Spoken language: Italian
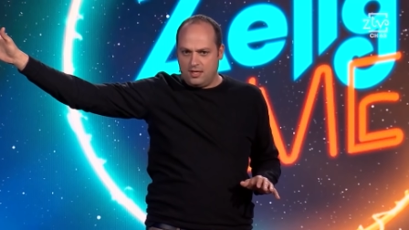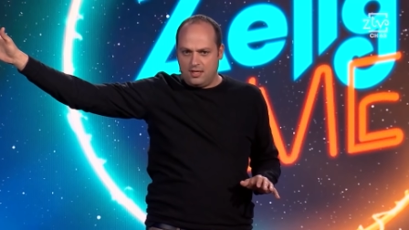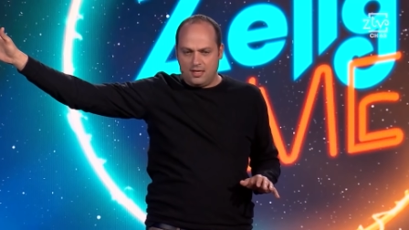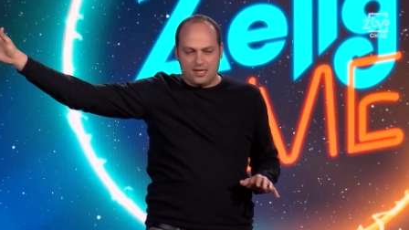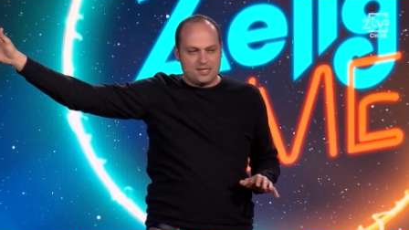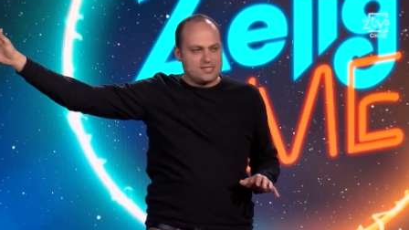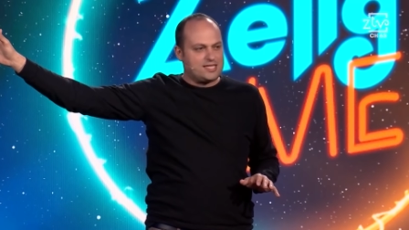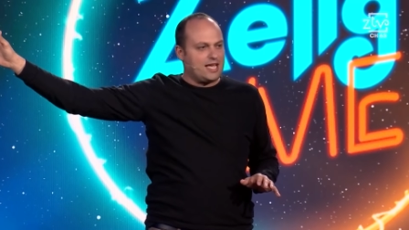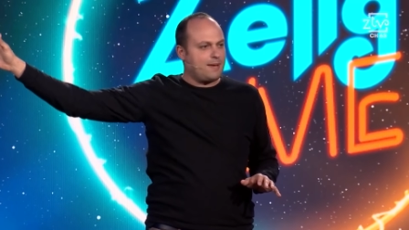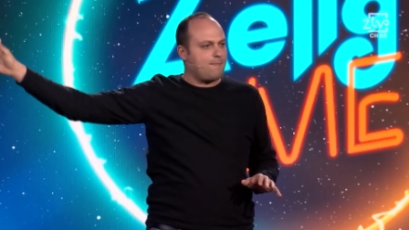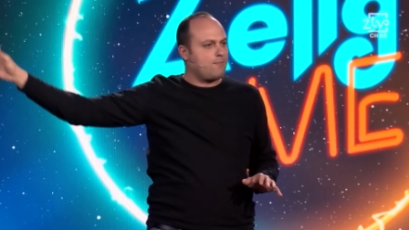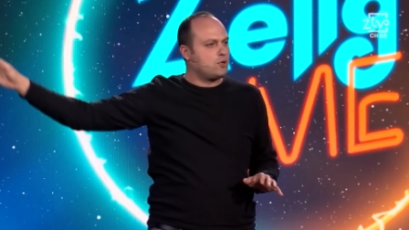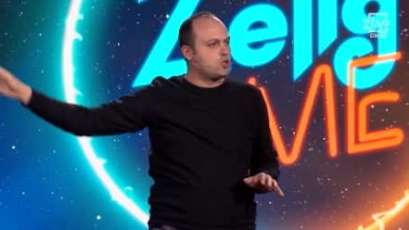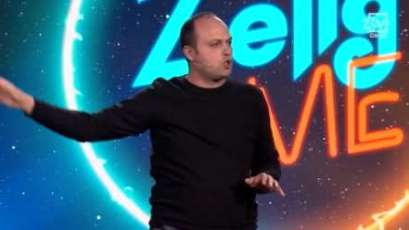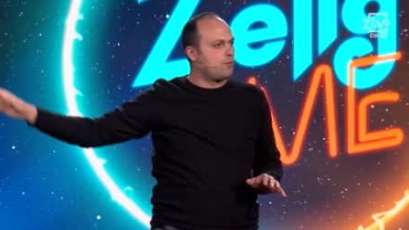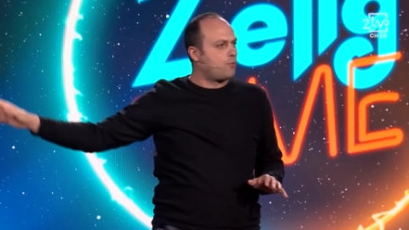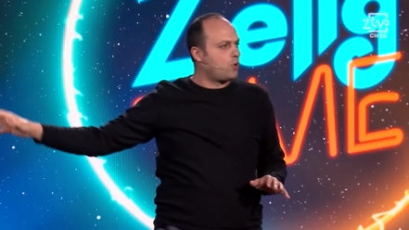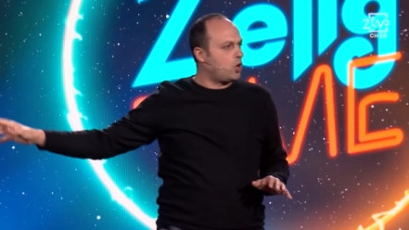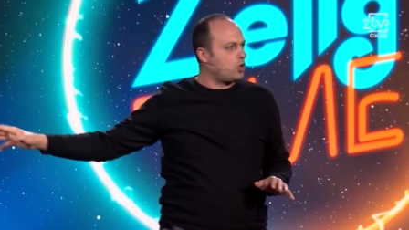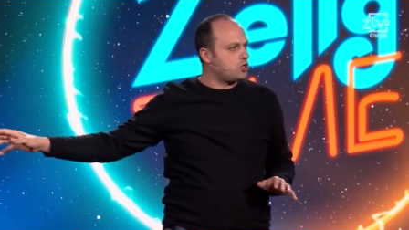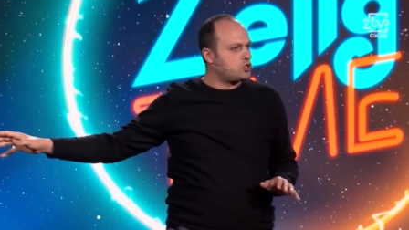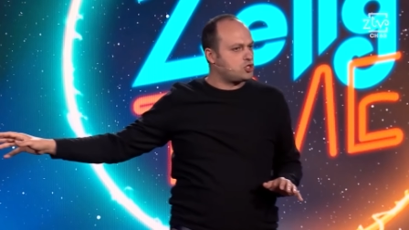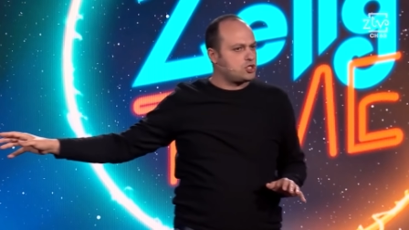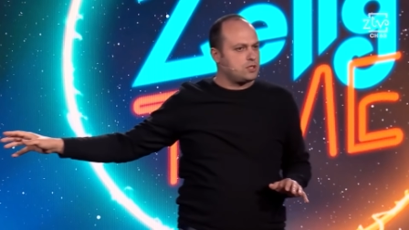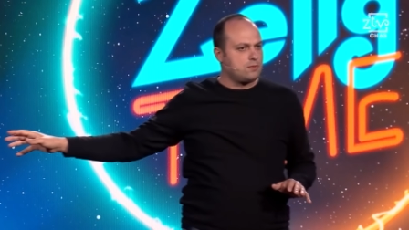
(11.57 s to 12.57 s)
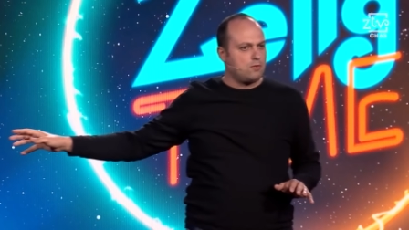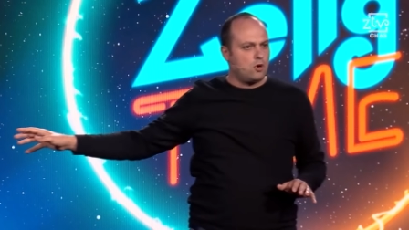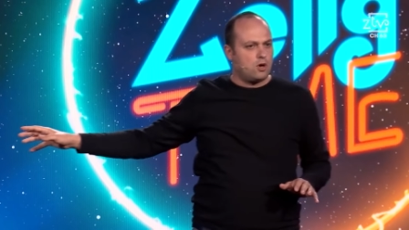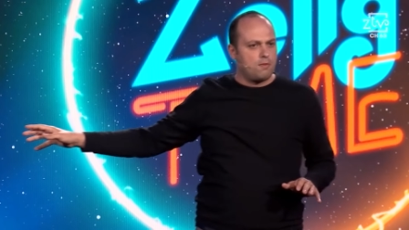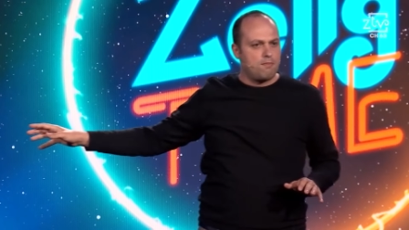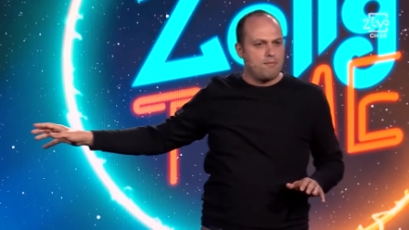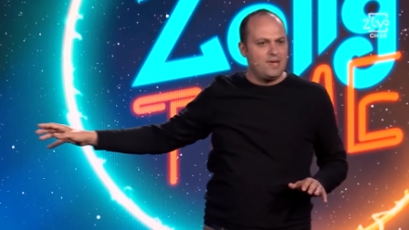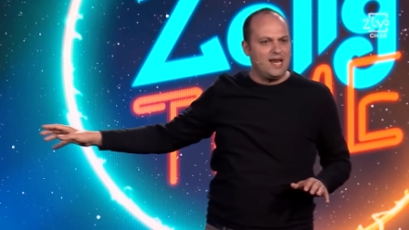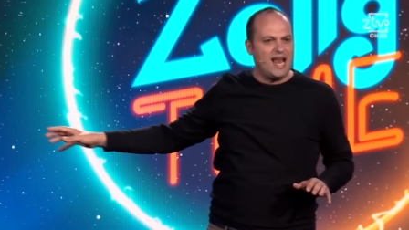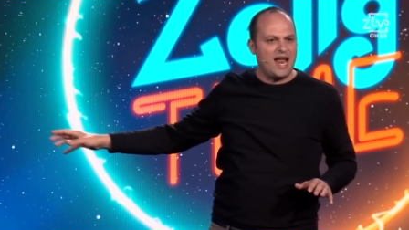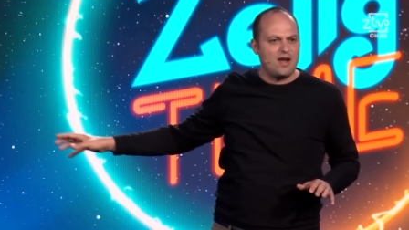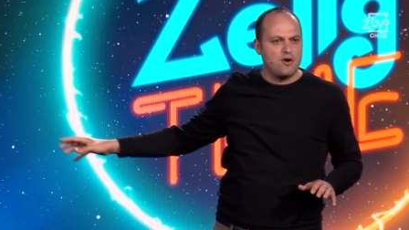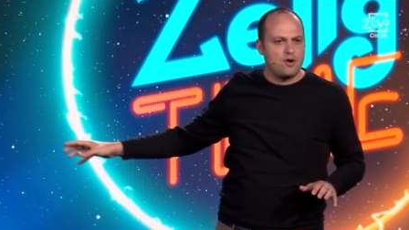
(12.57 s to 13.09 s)
Sabato prossimo
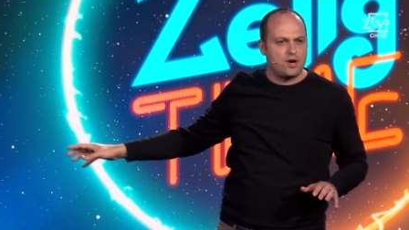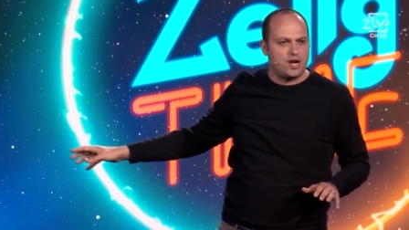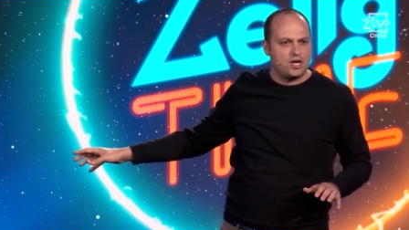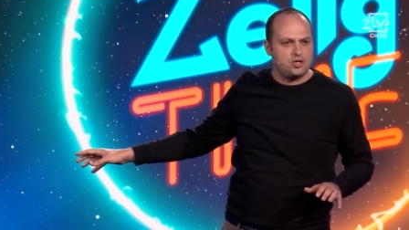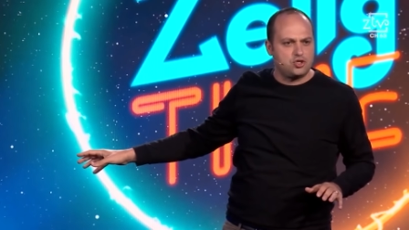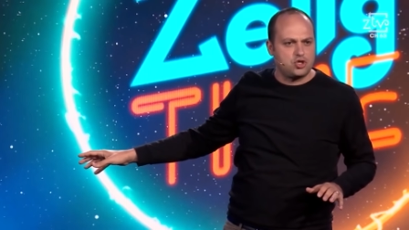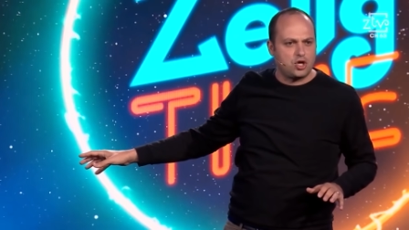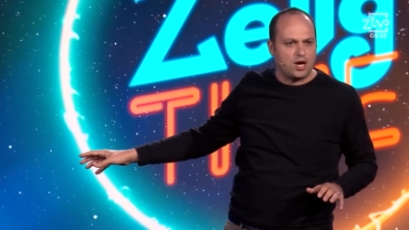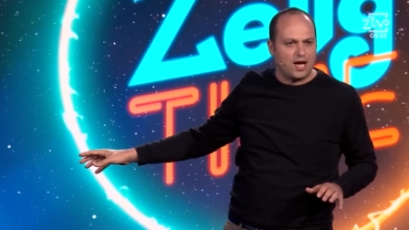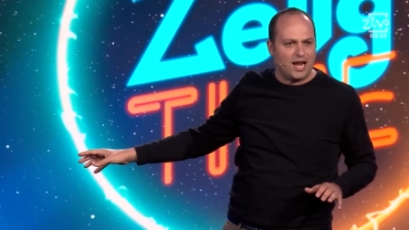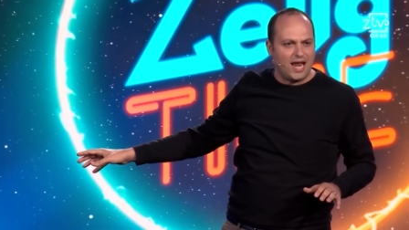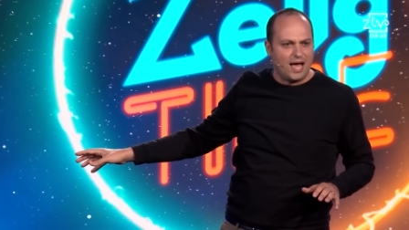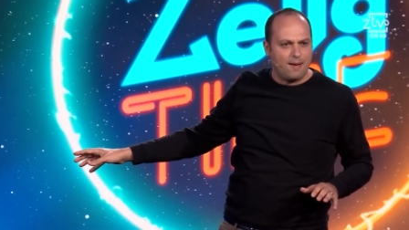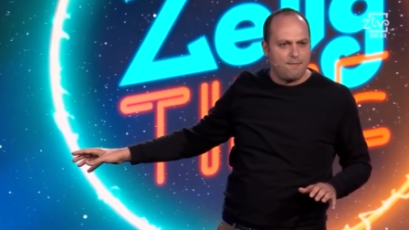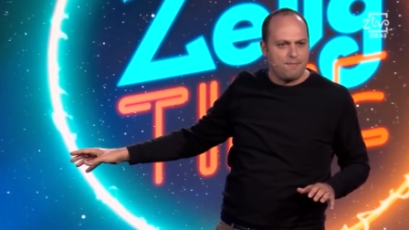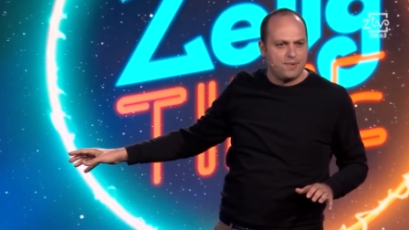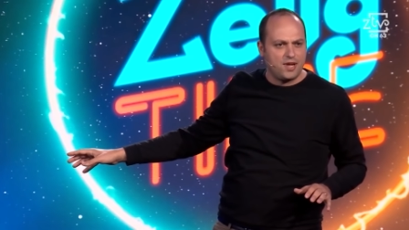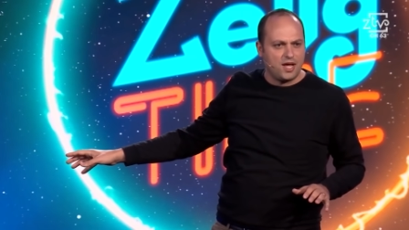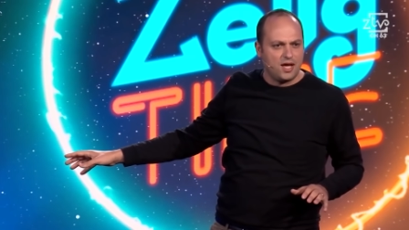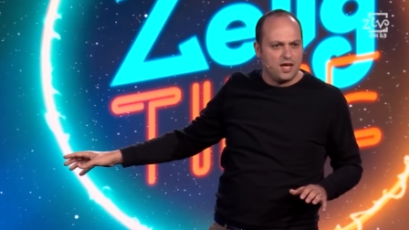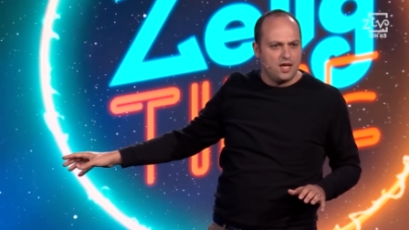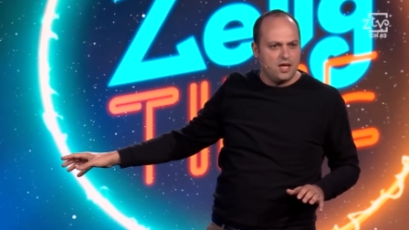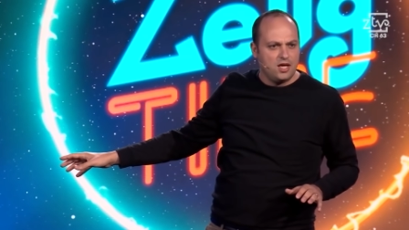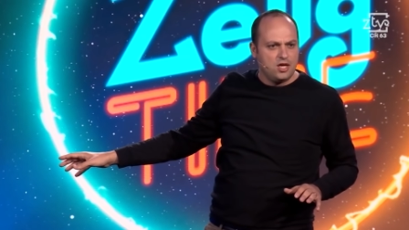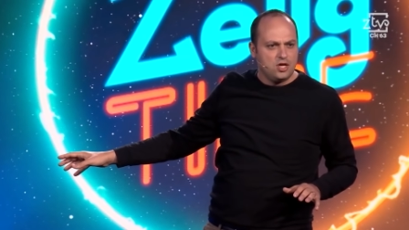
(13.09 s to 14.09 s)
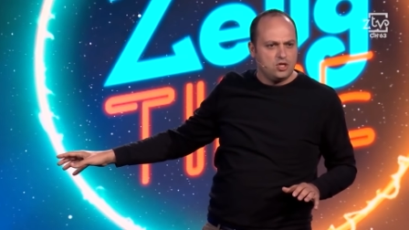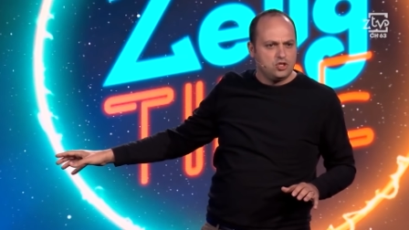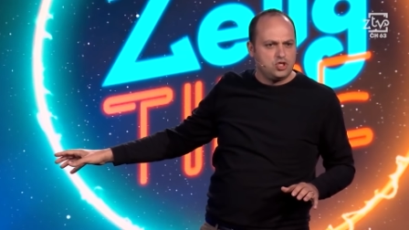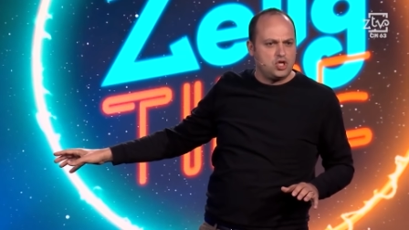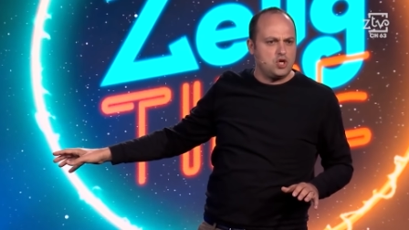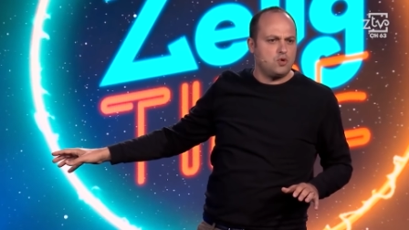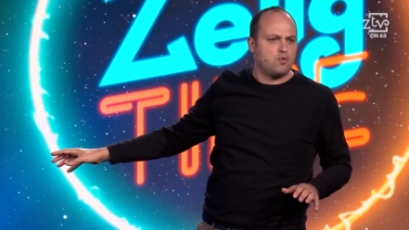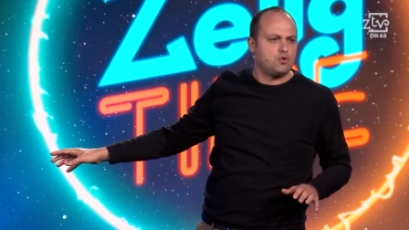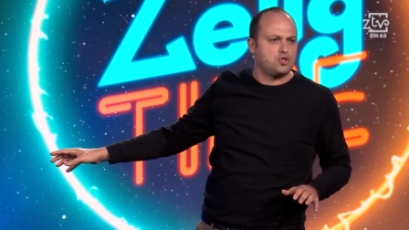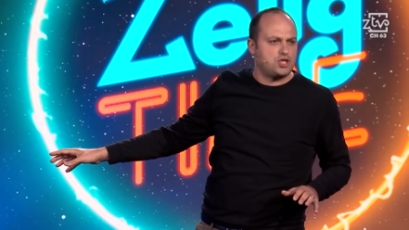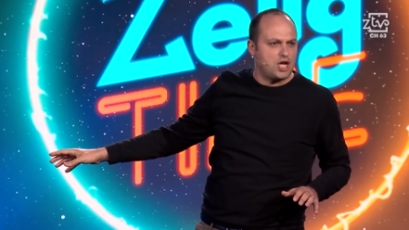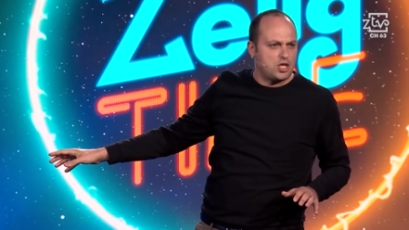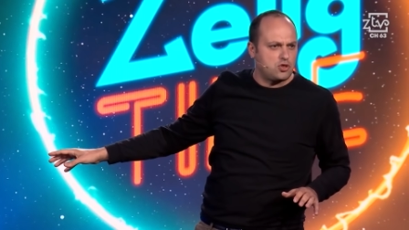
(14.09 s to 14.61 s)
Milano-Reggio Calabria,
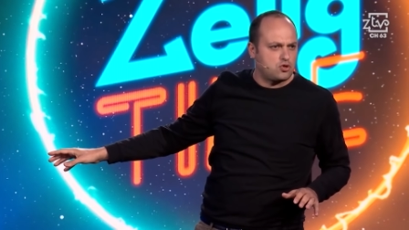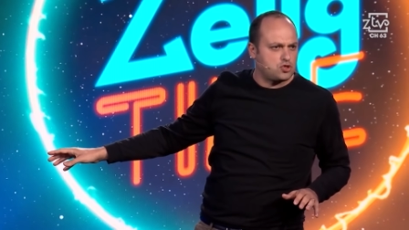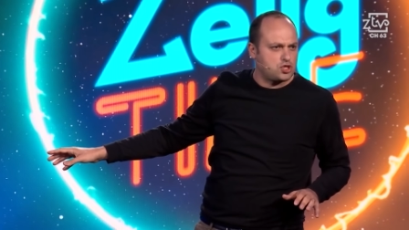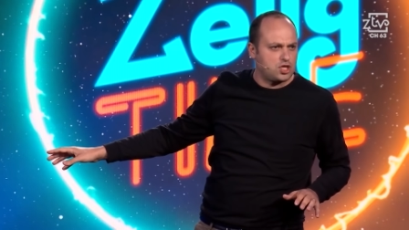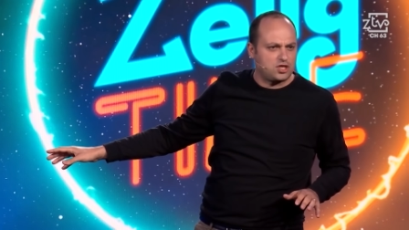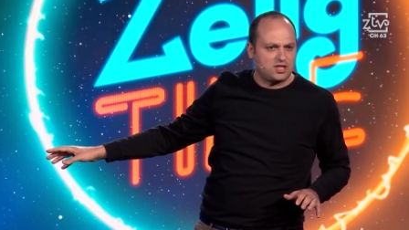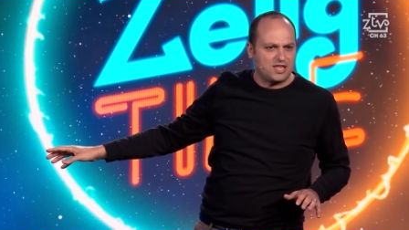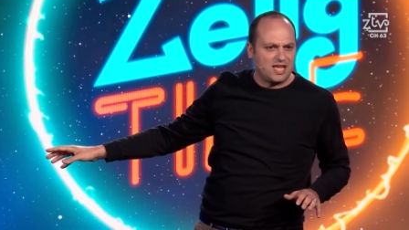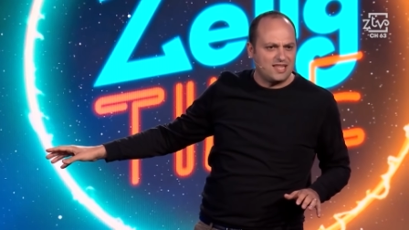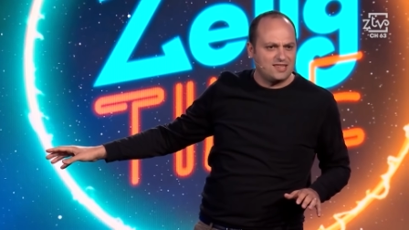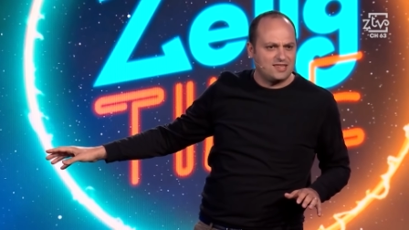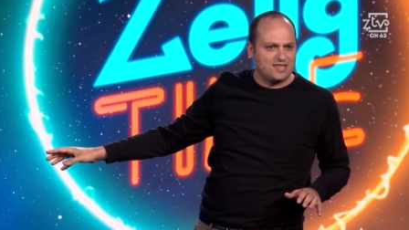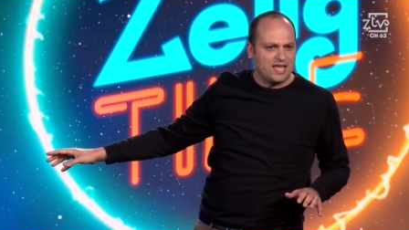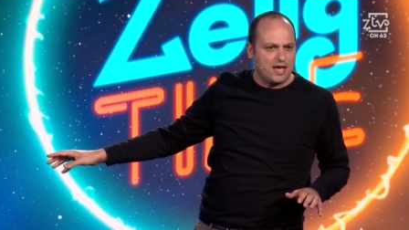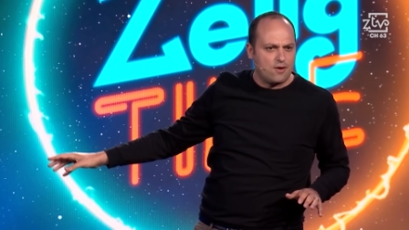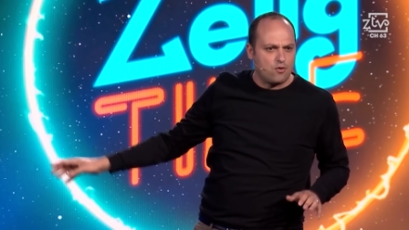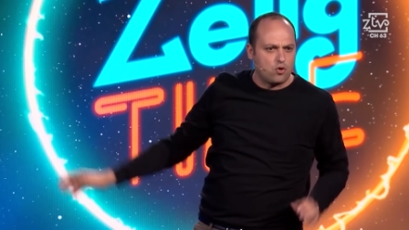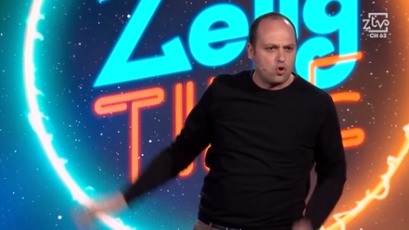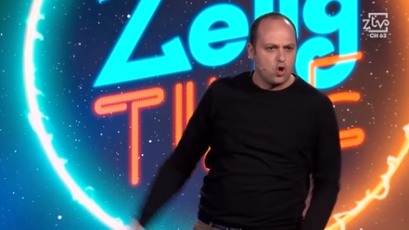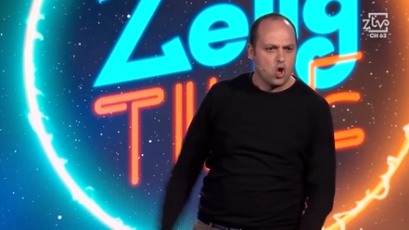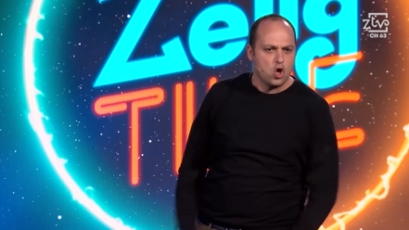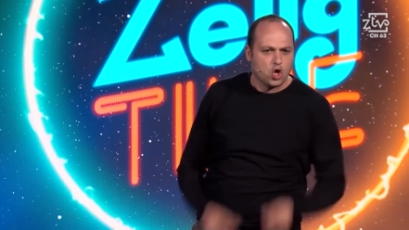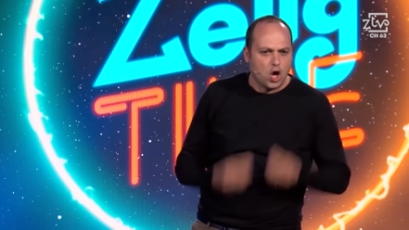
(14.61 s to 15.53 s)
570 euro.